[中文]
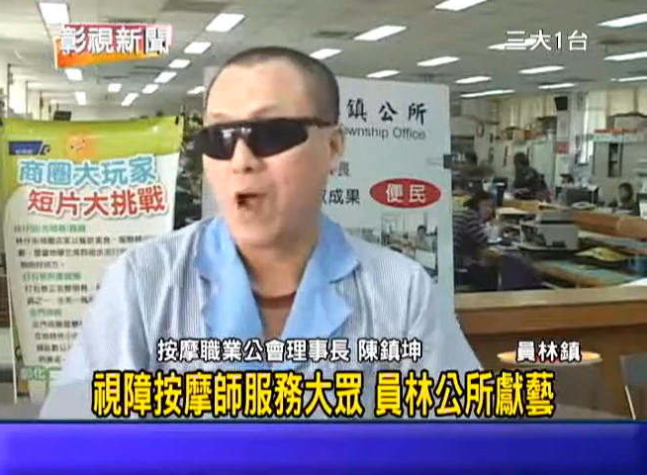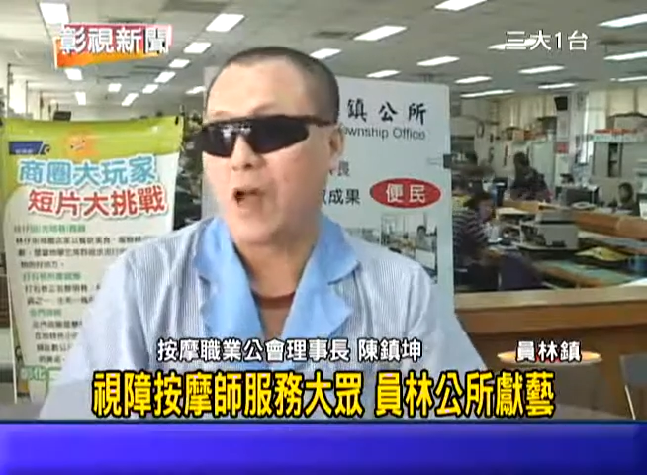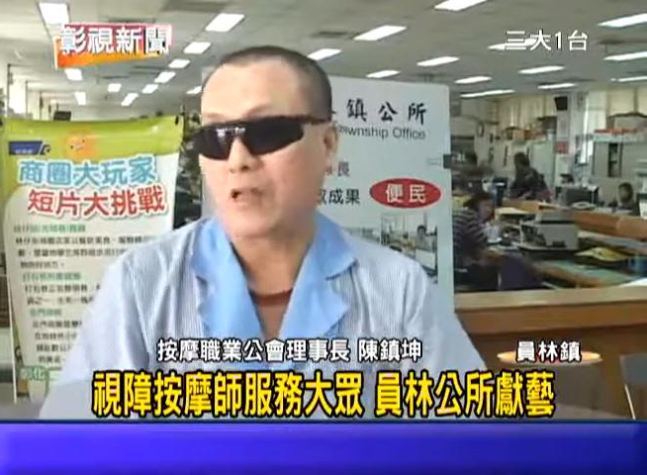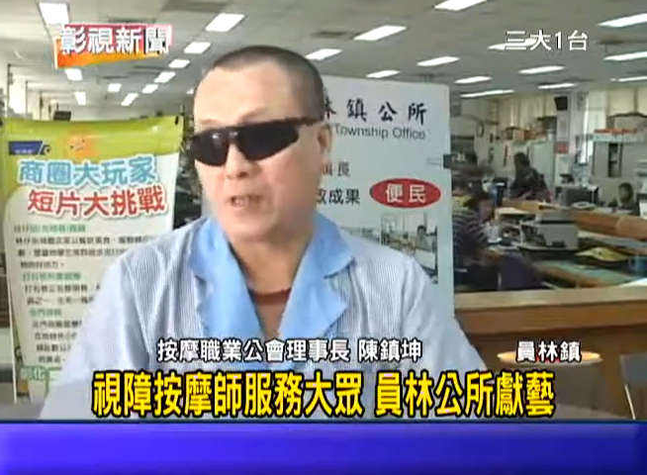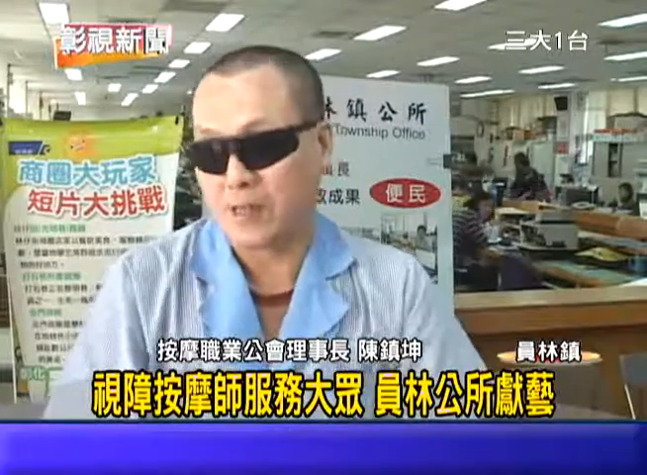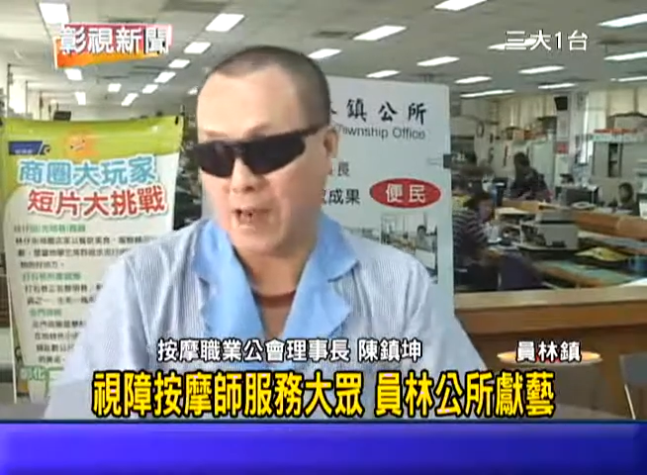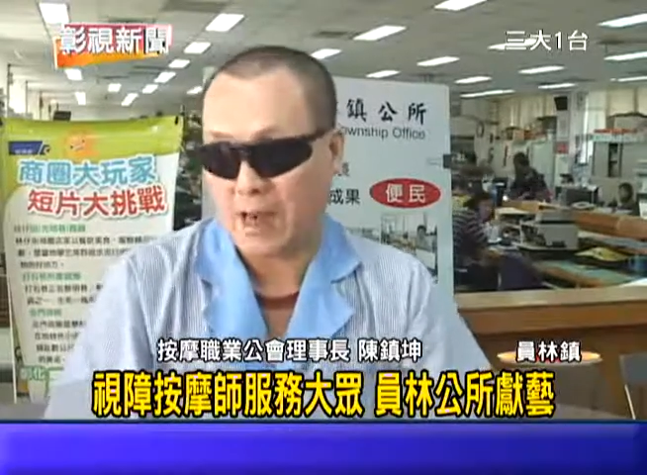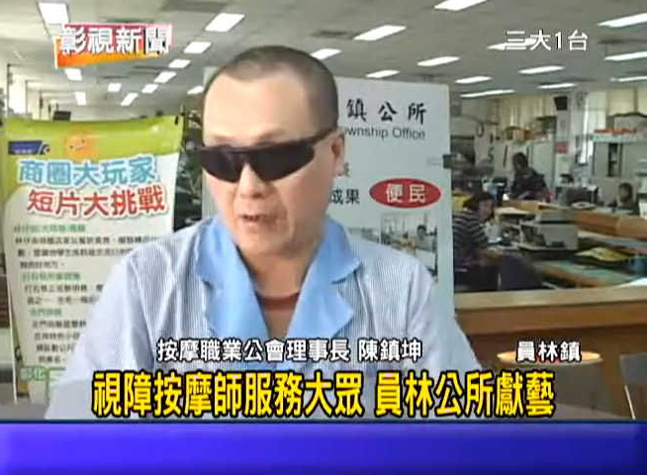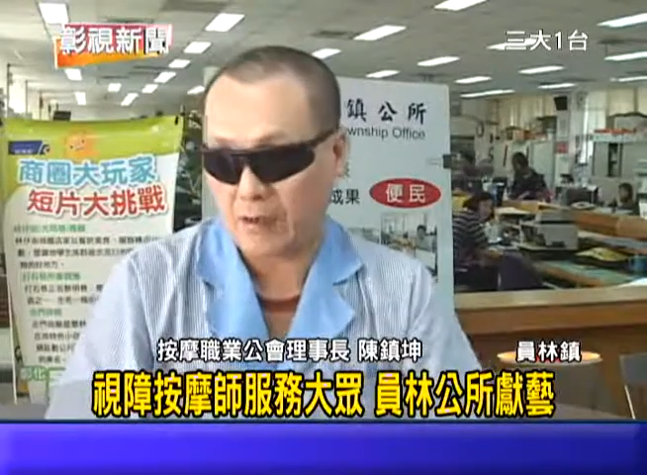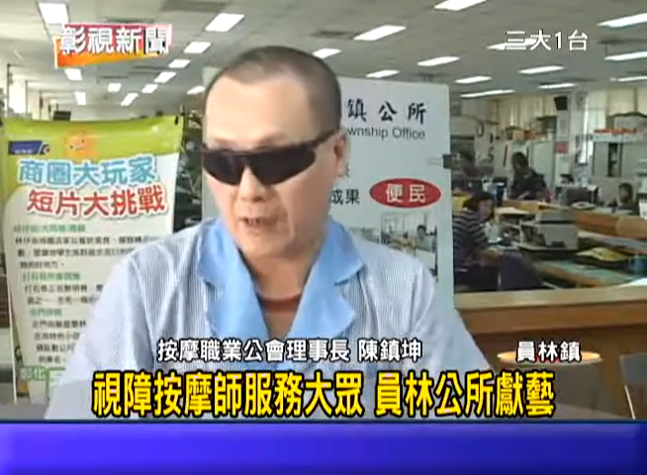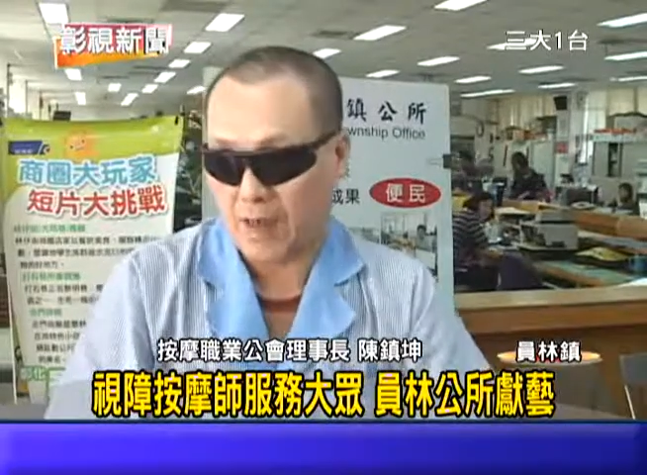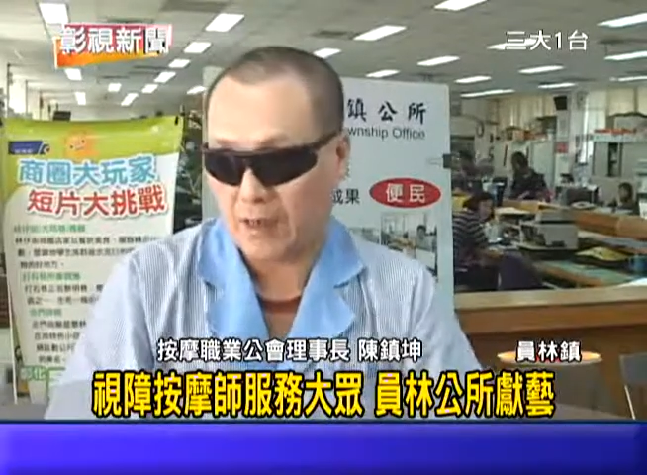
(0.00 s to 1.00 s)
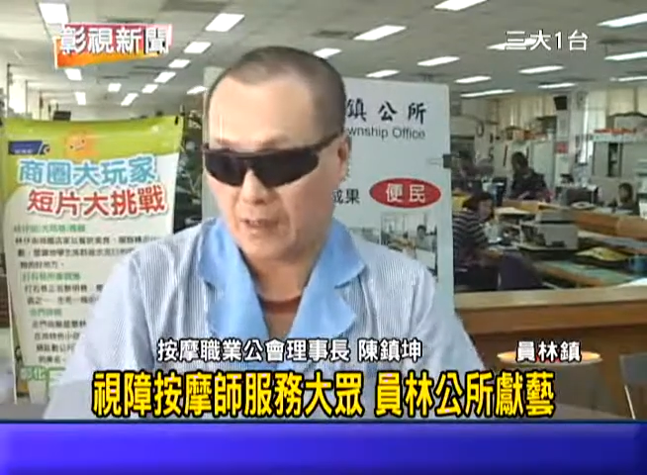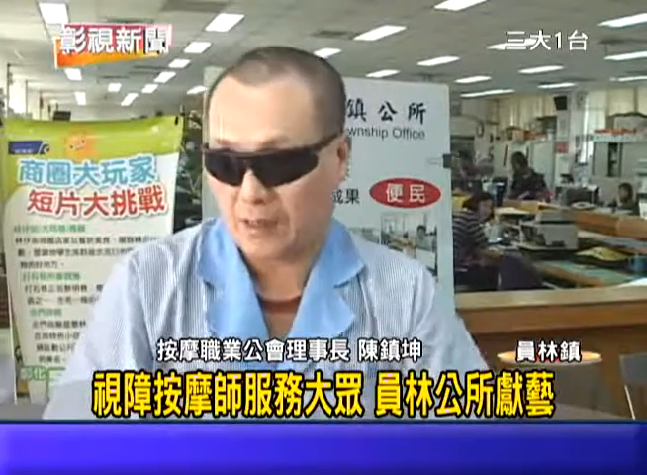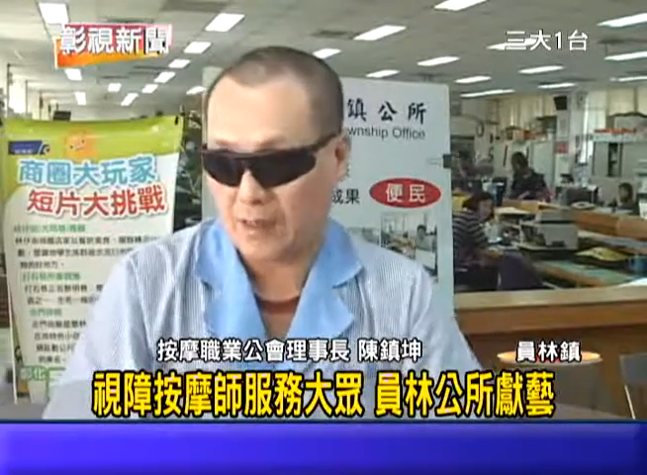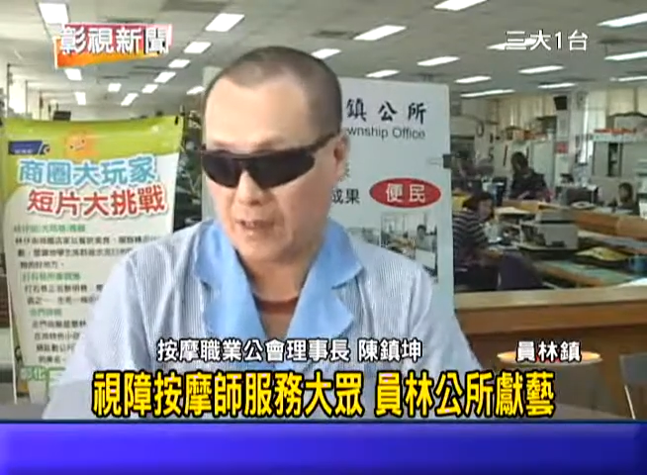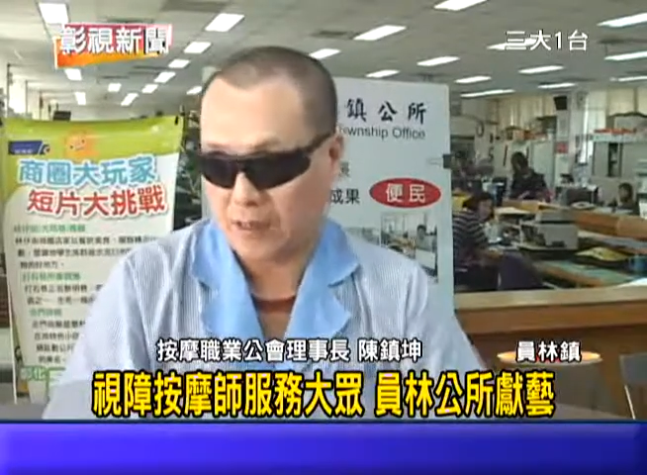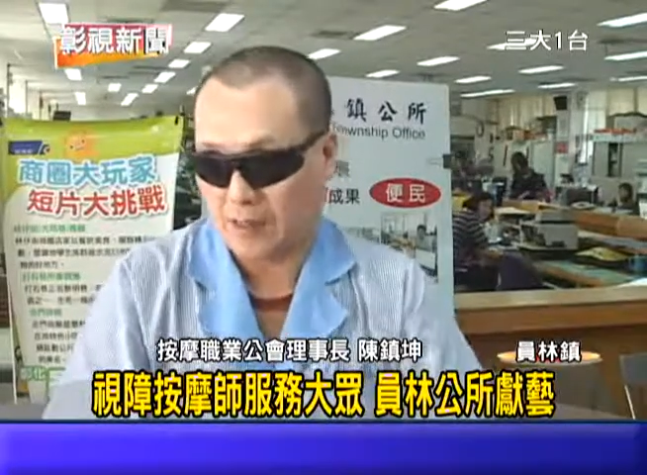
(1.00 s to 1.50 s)
啊，一家搁再
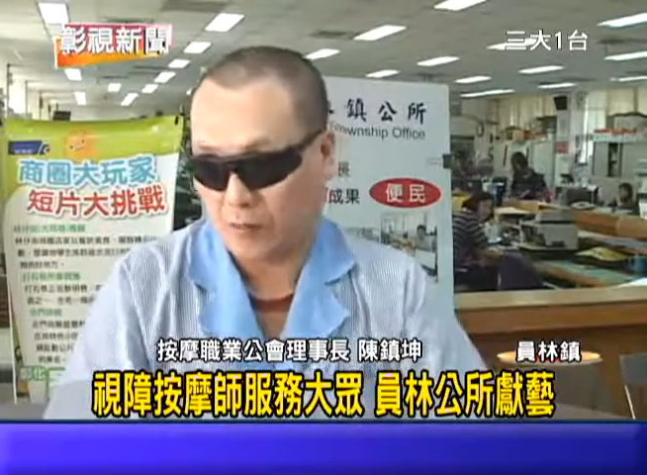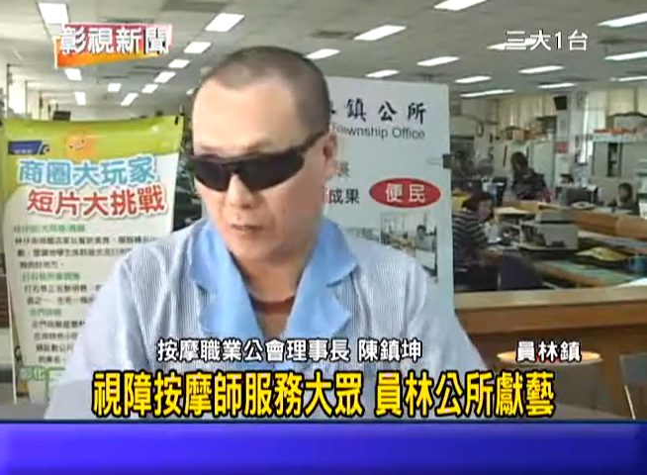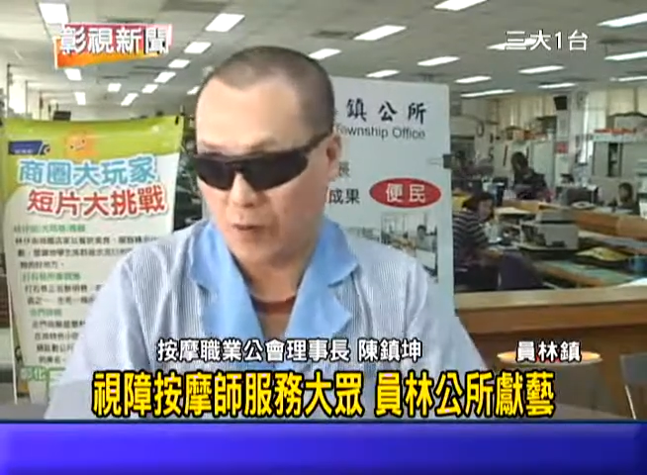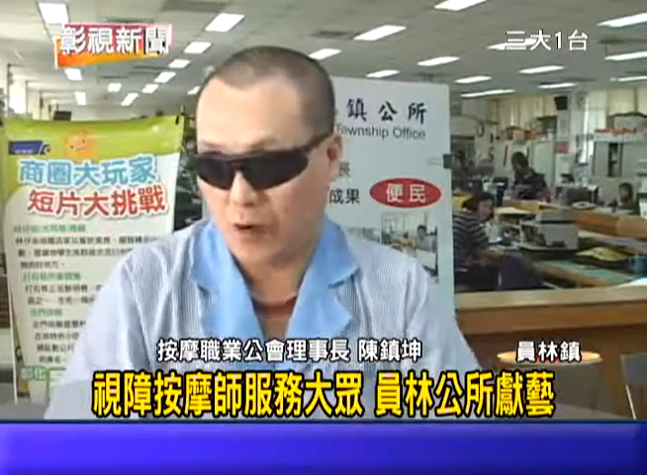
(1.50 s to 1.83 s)
再一处，